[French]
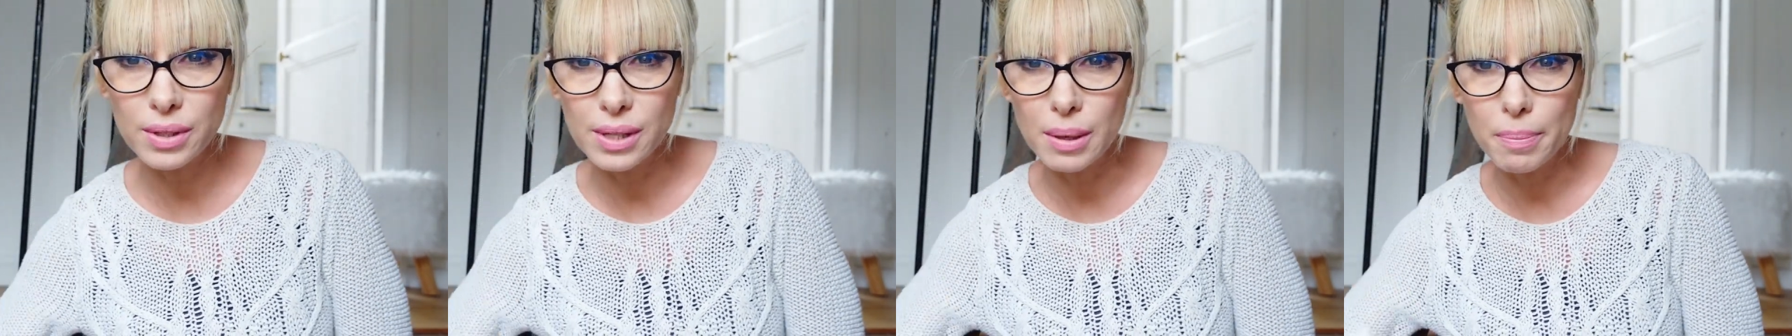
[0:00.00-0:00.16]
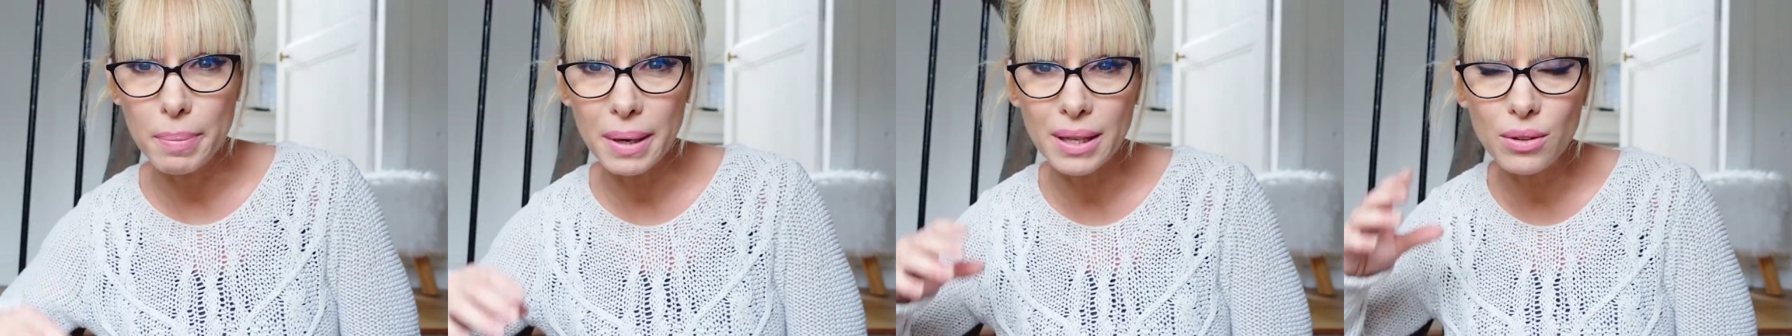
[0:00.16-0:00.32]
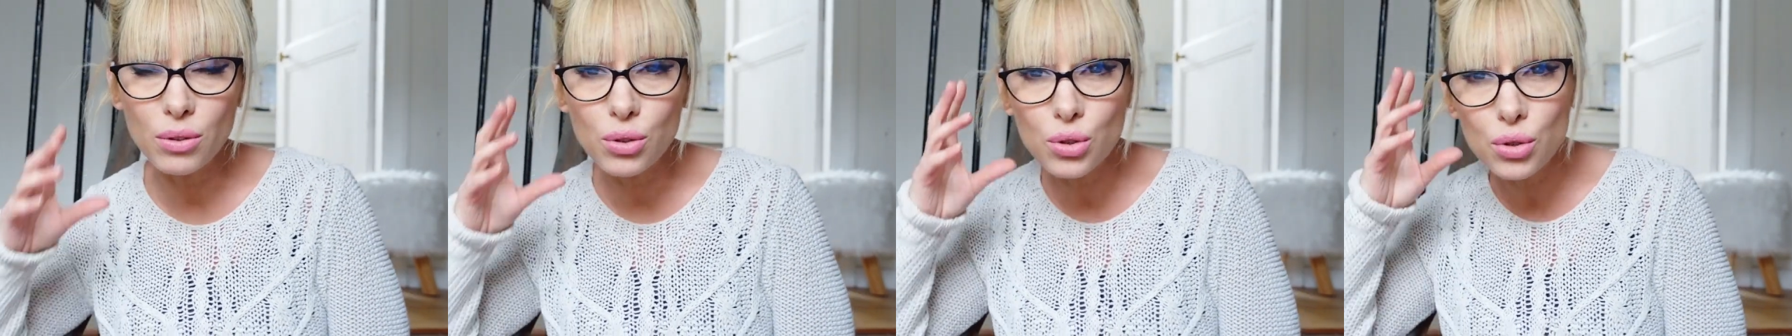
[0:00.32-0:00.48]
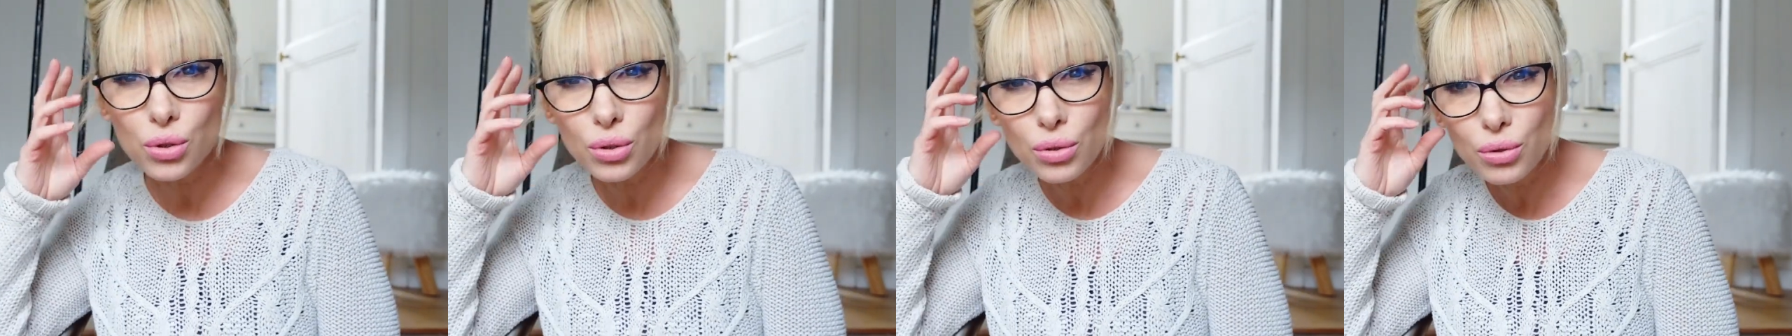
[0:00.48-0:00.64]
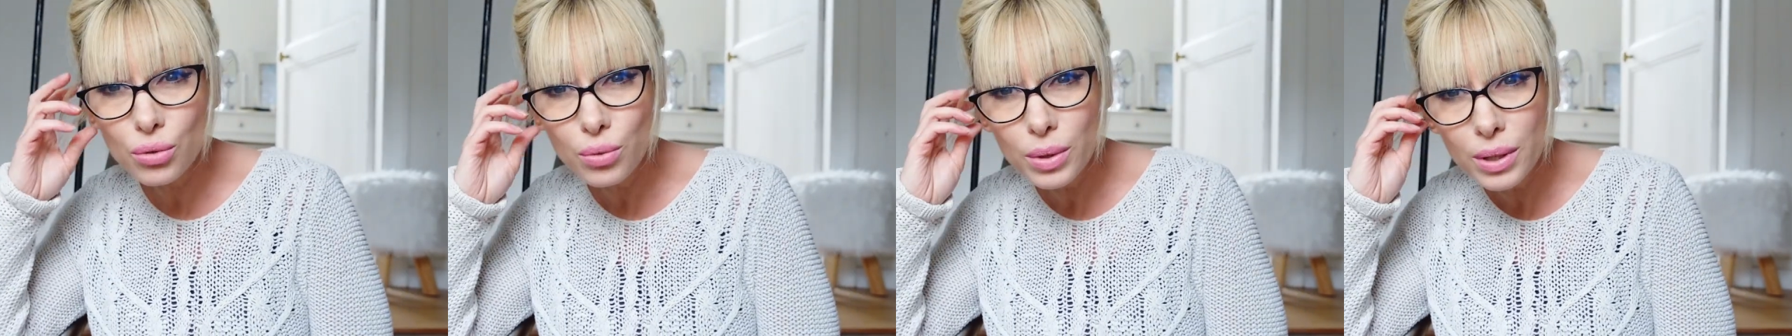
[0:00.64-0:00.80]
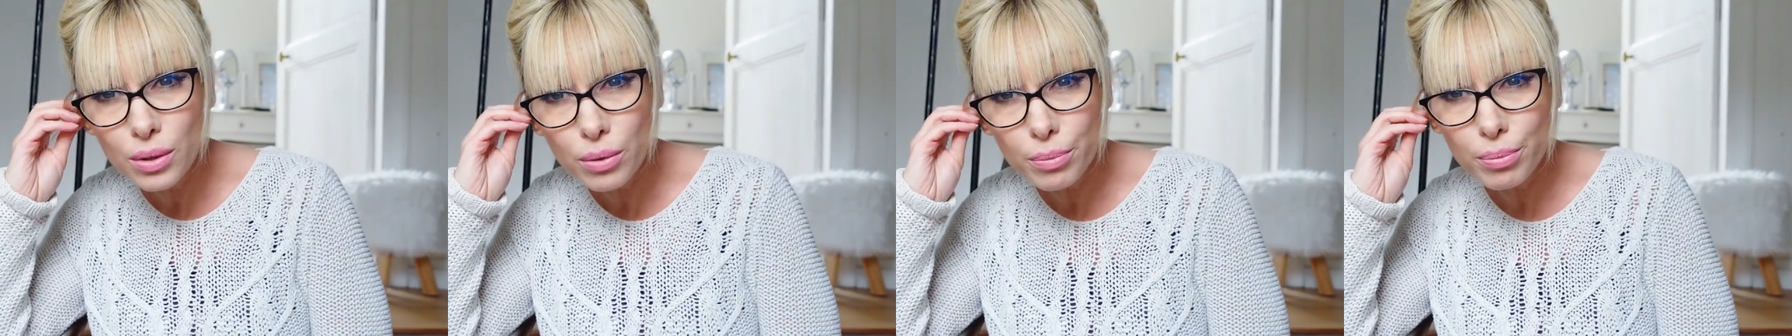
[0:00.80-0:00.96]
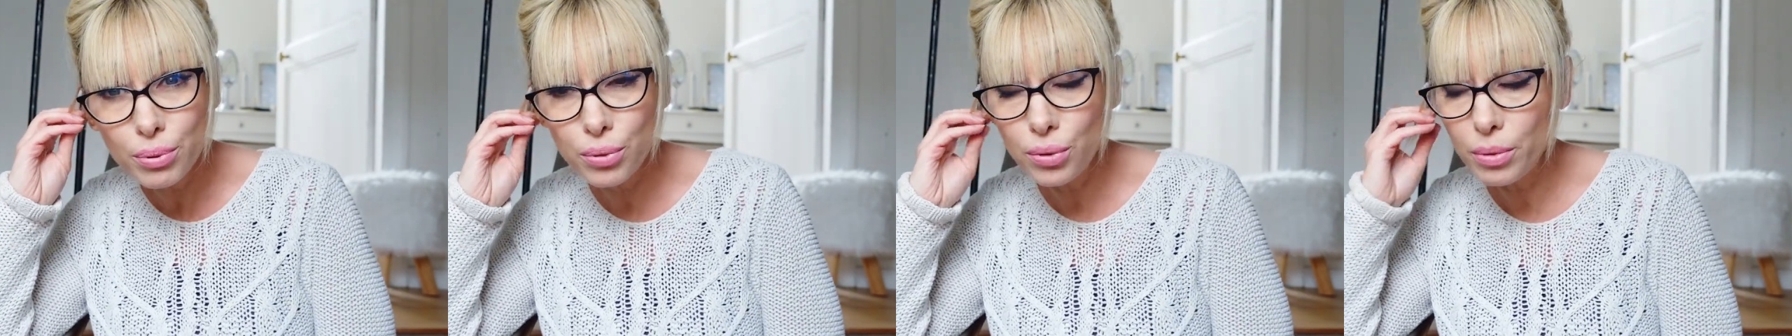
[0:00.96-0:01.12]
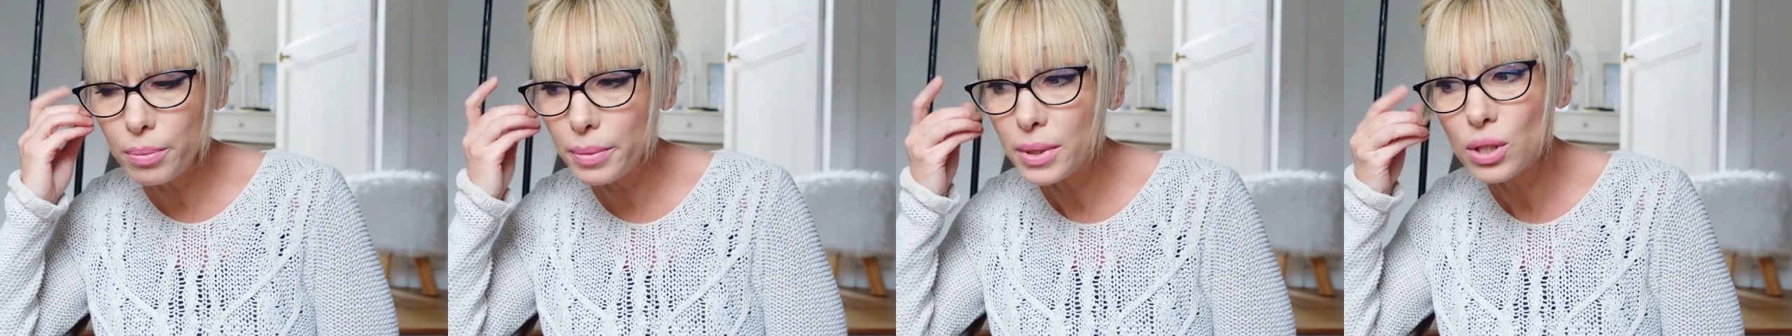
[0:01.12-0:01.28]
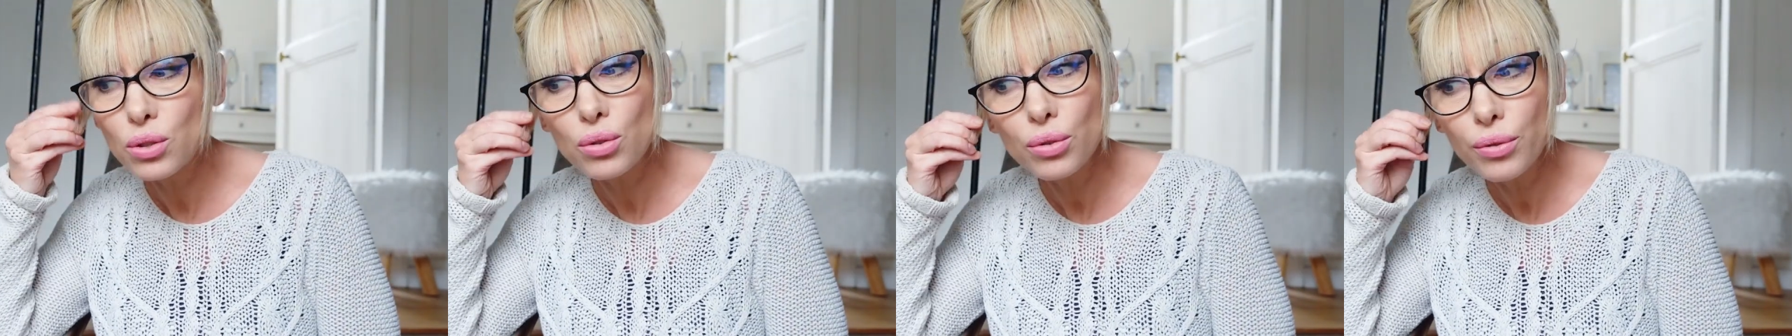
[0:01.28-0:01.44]
c'est pas d'aujourd'hui non plus,
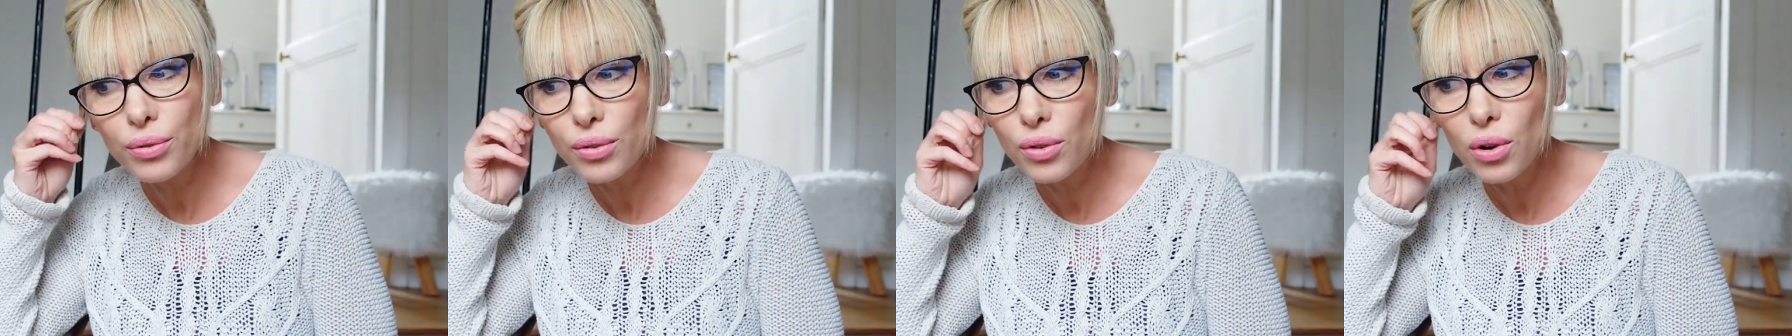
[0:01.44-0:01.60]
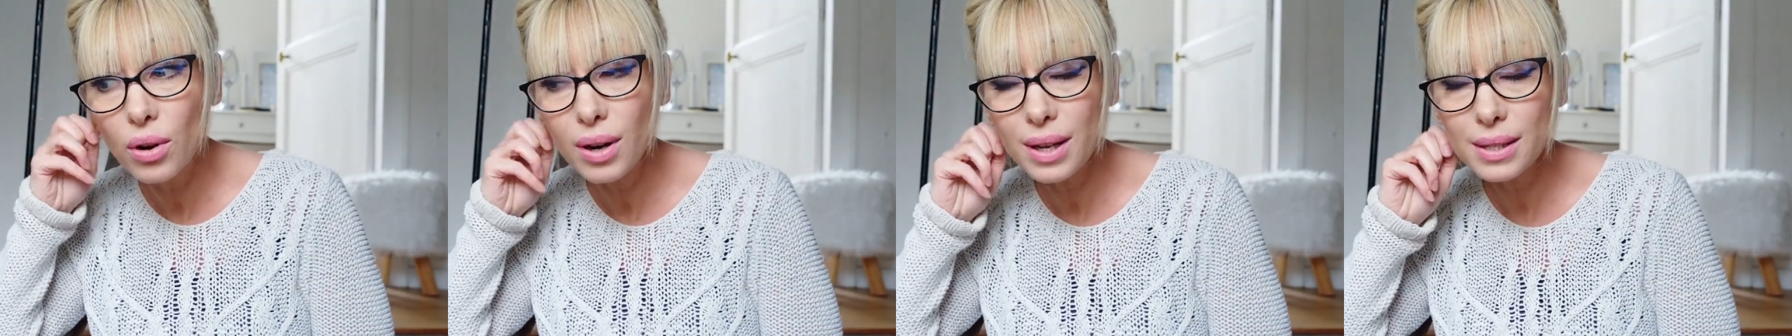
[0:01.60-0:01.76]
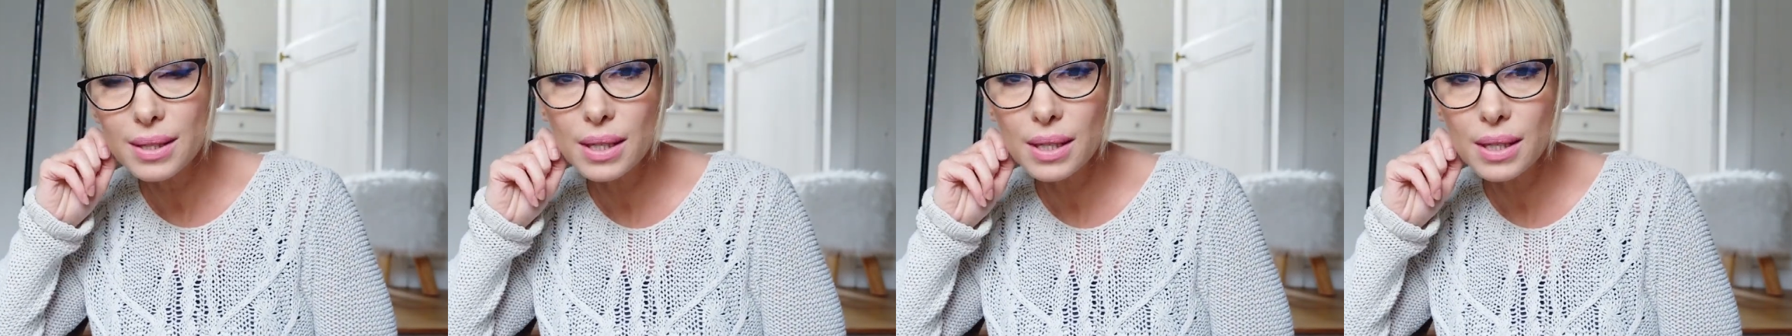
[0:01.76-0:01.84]
mais je trouve que là,